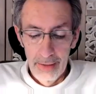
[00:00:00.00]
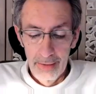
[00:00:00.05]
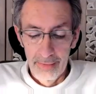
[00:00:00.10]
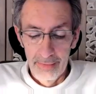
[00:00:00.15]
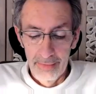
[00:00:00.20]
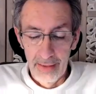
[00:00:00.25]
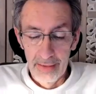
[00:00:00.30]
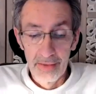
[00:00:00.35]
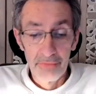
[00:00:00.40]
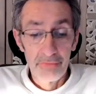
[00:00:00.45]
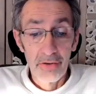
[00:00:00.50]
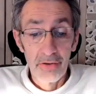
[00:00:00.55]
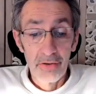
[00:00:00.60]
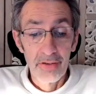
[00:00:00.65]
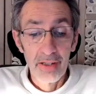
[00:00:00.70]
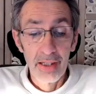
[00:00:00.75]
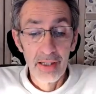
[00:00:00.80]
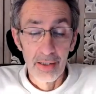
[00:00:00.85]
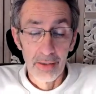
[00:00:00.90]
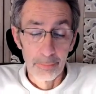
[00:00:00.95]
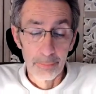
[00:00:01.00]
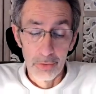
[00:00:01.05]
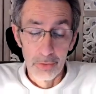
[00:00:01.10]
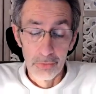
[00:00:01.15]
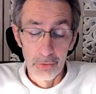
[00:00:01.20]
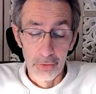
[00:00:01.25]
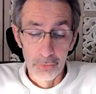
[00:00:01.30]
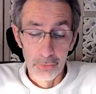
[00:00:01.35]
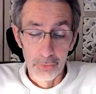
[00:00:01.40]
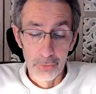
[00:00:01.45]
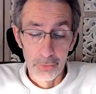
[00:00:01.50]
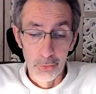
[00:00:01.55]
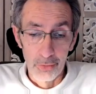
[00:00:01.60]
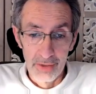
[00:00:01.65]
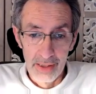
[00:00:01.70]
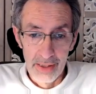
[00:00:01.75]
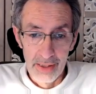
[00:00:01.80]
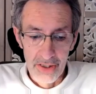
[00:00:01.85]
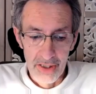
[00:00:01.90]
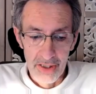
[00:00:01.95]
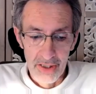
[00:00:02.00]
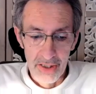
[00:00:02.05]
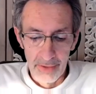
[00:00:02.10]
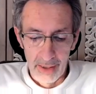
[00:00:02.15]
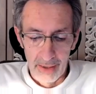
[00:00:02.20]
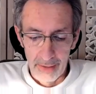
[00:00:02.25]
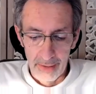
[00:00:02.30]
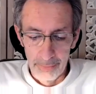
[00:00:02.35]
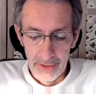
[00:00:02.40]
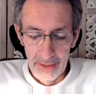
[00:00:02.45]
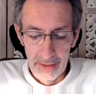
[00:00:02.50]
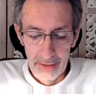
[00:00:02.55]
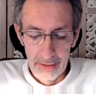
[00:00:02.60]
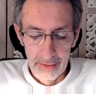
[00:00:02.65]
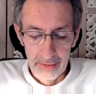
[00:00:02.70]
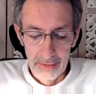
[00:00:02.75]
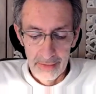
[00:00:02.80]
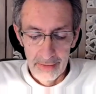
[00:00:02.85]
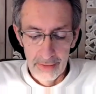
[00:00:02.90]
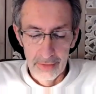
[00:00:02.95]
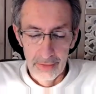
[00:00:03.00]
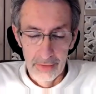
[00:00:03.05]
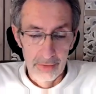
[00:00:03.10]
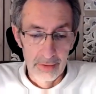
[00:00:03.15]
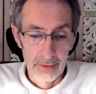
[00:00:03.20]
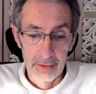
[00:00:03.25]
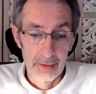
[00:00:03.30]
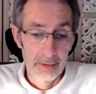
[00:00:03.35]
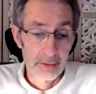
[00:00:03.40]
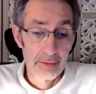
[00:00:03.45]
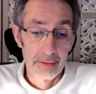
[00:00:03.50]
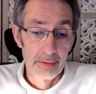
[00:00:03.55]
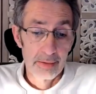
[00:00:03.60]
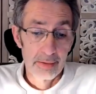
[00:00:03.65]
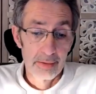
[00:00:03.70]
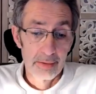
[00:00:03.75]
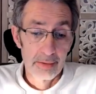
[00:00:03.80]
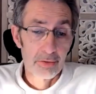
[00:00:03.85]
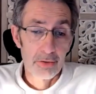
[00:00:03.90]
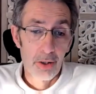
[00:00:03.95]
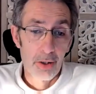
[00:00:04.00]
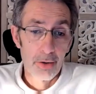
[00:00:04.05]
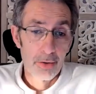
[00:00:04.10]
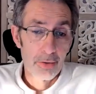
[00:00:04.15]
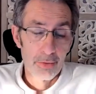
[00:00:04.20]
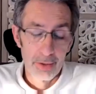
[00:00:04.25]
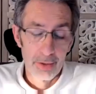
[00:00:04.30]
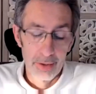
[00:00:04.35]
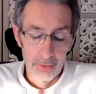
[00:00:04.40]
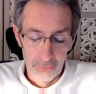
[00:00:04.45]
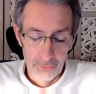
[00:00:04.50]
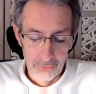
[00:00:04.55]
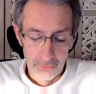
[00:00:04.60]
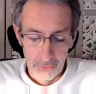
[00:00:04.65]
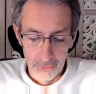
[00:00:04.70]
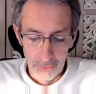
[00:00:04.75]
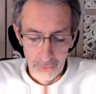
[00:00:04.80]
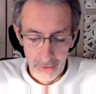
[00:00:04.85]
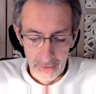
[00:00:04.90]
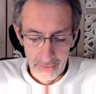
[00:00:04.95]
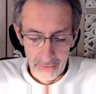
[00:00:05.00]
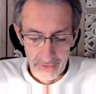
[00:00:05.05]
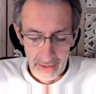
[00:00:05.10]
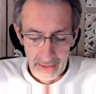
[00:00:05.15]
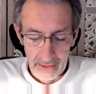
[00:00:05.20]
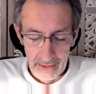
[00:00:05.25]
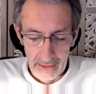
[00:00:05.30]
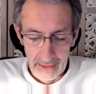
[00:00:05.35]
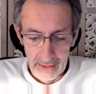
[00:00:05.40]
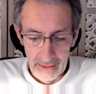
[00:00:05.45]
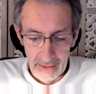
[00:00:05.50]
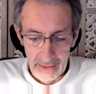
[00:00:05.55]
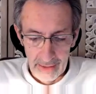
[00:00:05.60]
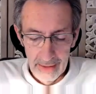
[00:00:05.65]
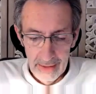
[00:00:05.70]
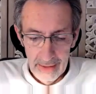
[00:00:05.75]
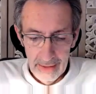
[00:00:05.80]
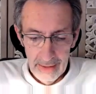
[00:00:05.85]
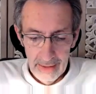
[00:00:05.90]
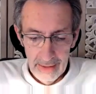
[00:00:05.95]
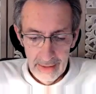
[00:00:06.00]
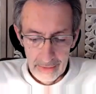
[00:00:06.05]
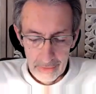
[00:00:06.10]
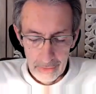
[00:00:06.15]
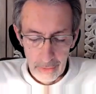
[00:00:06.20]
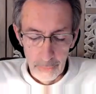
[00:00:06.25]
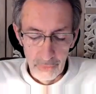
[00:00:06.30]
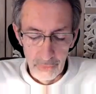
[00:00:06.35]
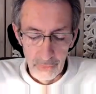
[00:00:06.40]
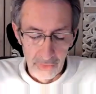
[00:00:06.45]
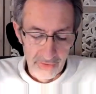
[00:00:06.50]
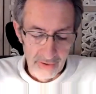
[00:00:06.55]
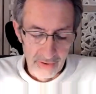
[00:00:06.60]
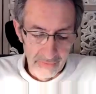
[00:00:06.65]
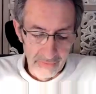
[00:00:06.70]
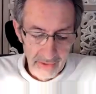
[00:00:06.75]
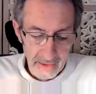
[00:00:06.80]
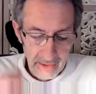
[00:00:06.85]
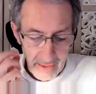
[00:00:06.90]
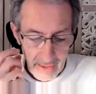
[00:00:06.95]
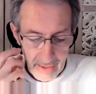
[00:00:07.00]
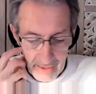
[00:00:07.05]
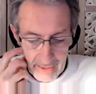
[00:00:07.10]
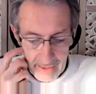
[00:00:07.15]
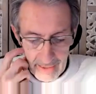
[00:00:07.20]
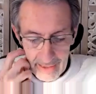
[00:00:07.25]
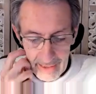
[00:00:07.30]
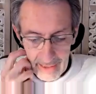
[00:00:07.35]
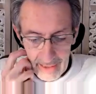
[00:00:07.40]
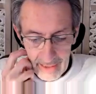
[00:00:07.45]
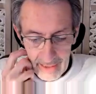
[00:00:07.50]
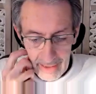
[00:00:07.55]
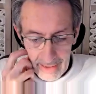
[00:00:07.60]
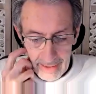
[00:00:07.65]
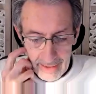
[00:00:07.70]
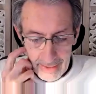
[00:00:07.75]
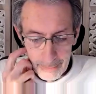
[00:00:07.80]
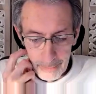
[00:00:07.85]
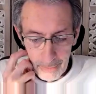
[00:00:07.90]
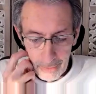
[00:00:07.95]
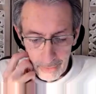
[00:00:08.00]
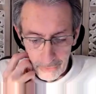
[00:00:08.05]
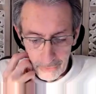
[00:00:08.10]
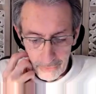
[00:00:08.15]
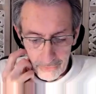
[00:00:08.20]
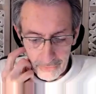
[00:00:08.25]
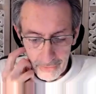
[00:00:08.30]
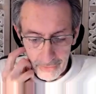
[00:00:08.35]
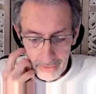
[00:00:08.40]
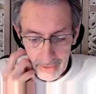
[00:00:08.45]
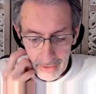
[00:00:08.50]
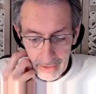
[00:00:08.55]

c'est difficile hein, de le trouver chez Narabi, tant son œuvre comme vous le savez, est immense.